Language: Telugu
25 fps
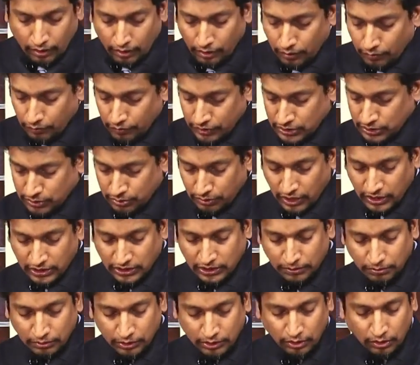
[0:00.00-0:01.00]

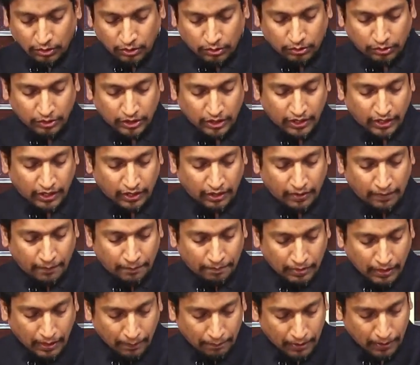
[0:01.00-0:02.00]
విశ్వాసముతో కూడిన
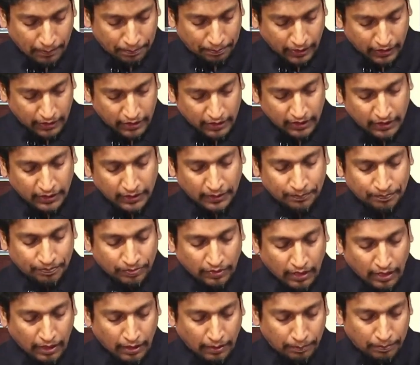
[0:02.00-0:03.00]
మీ పనిని
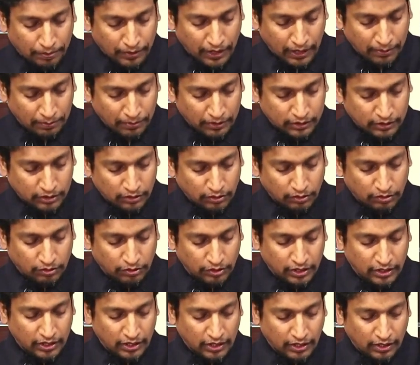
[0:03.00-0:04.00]
ప్రేమతో
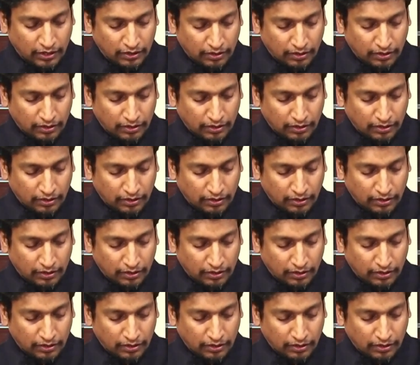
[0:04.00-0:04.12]
కూడిన